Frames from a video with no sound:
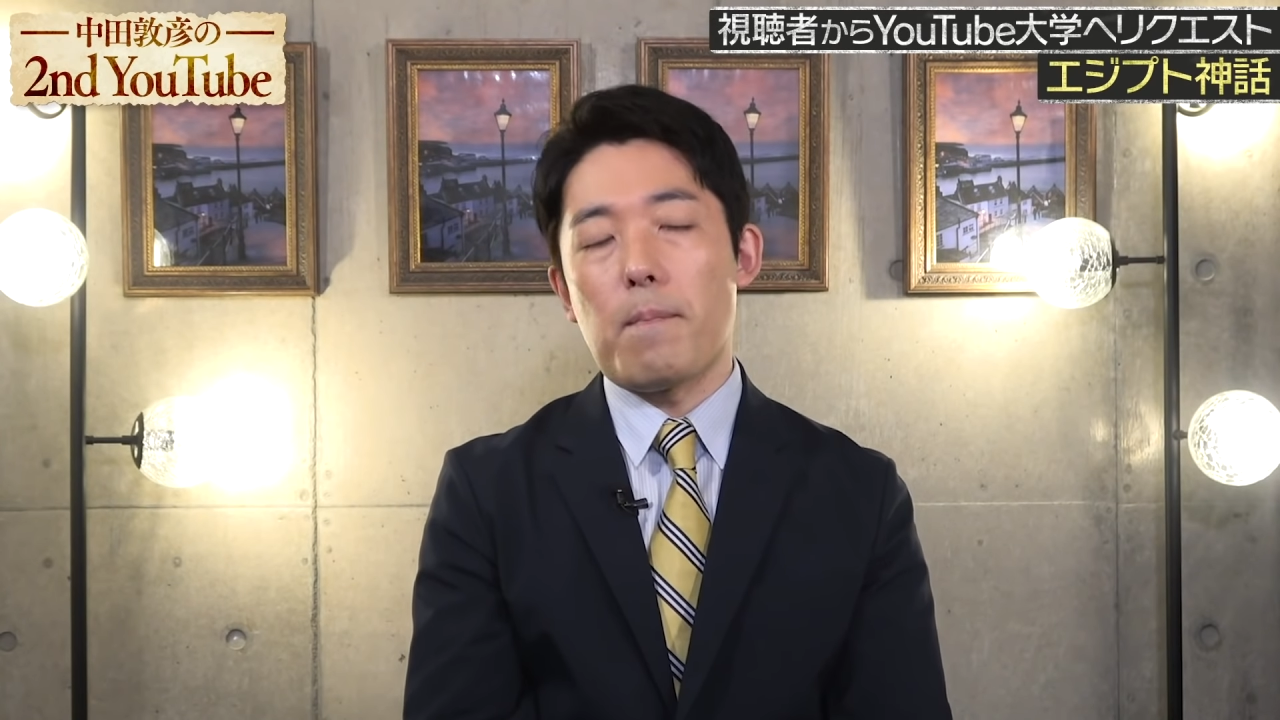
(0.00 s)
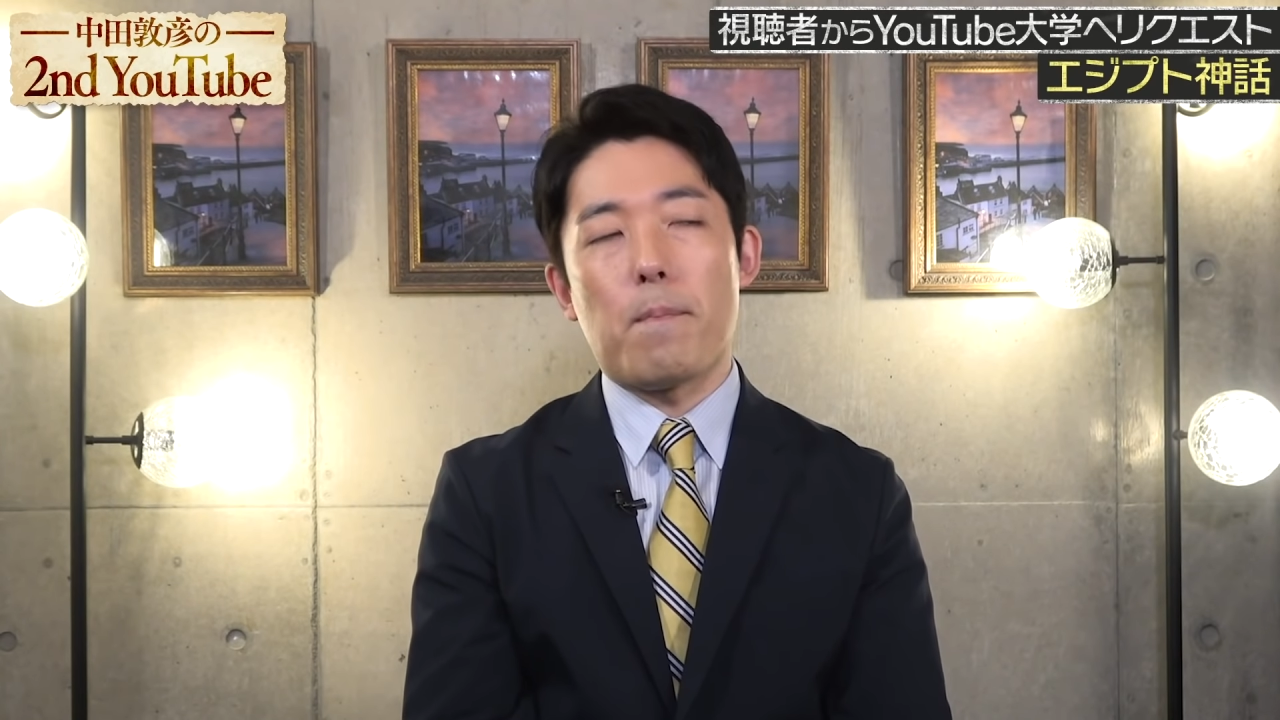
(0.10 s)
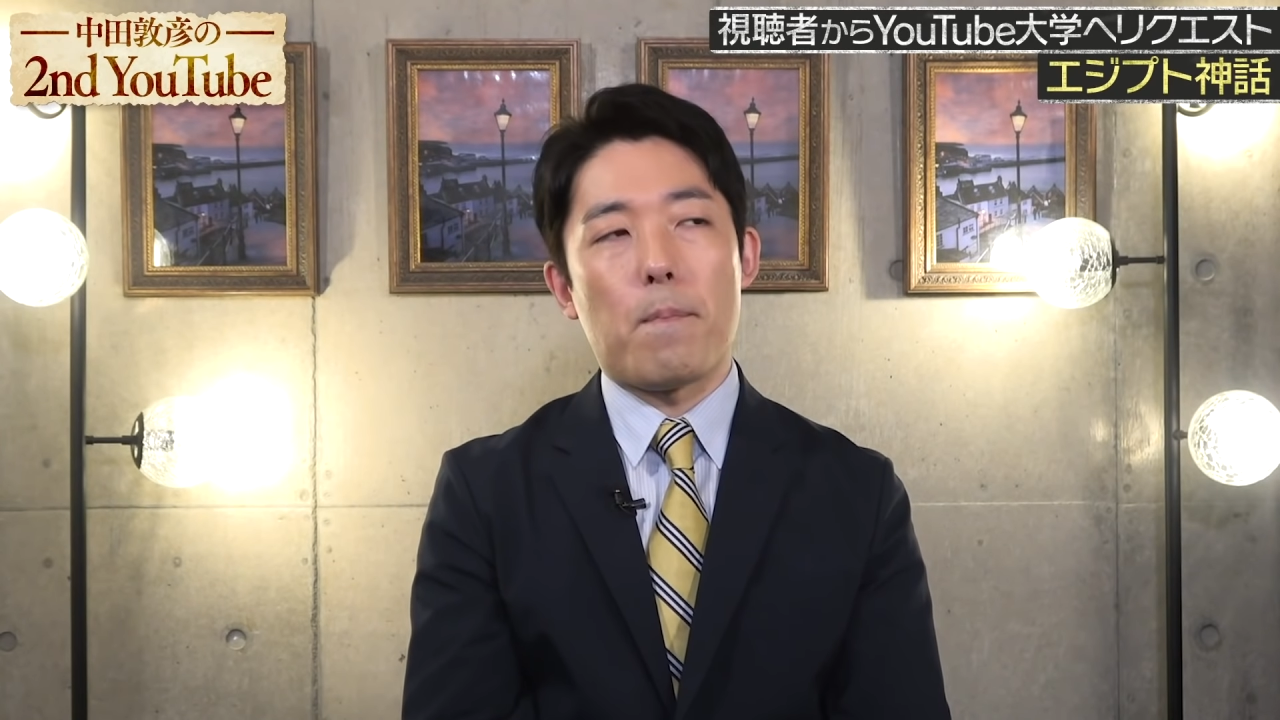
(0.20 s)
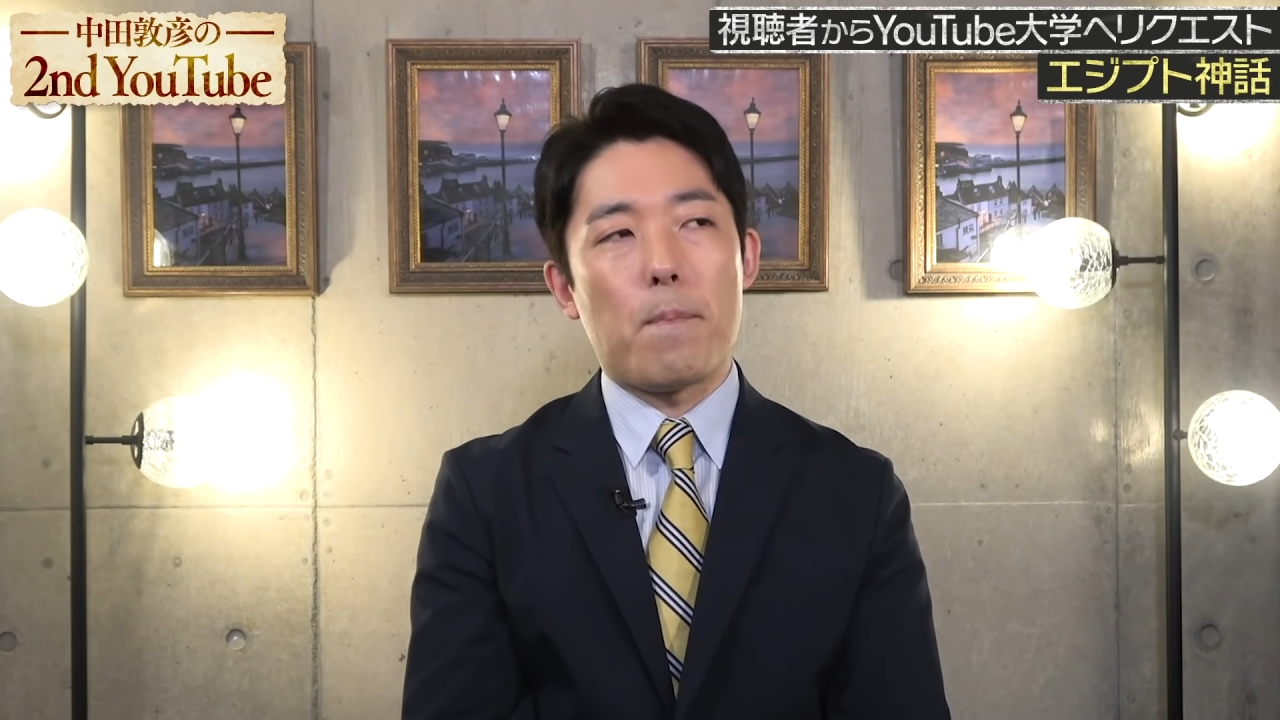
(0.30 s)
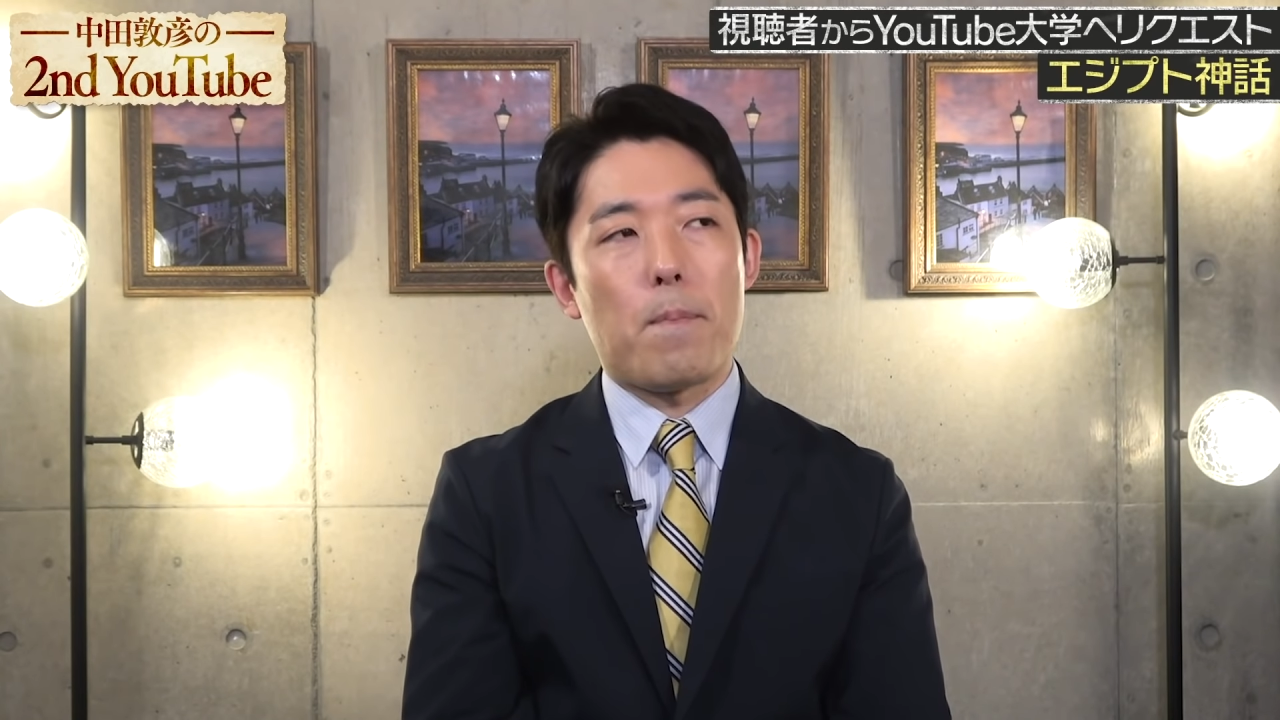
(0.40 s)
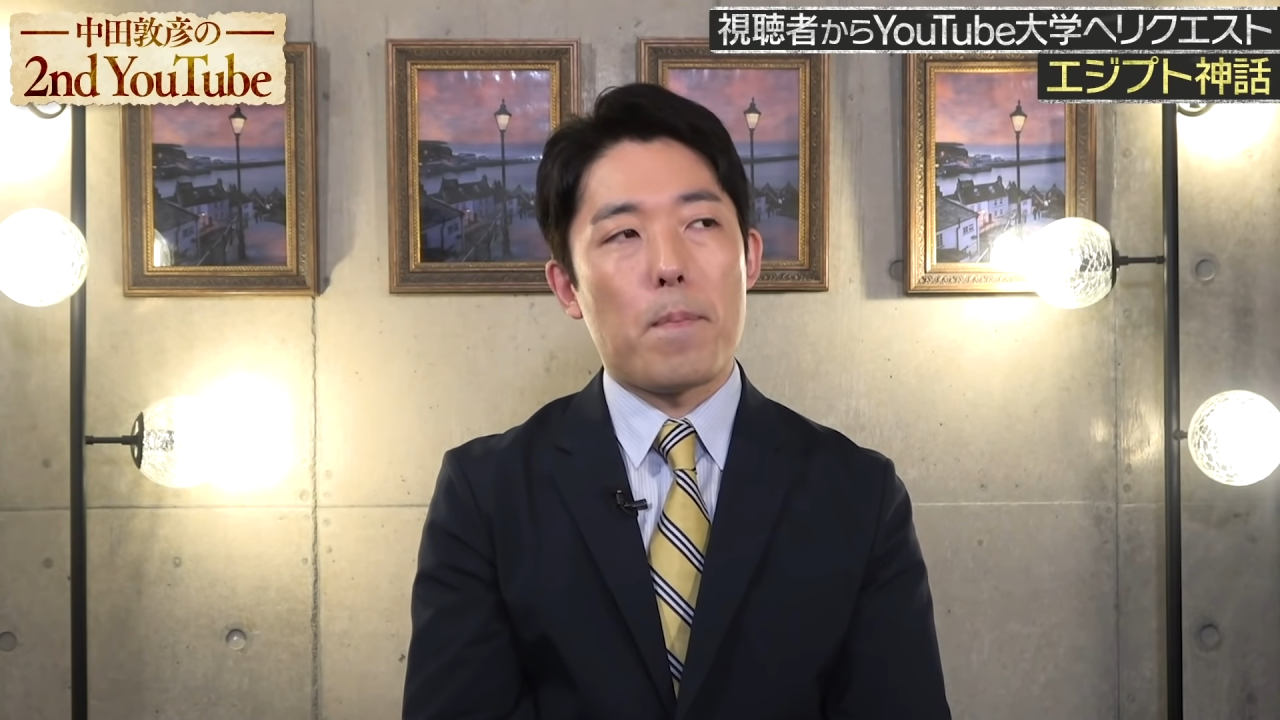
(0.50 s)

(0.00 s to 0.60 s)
ん、うん、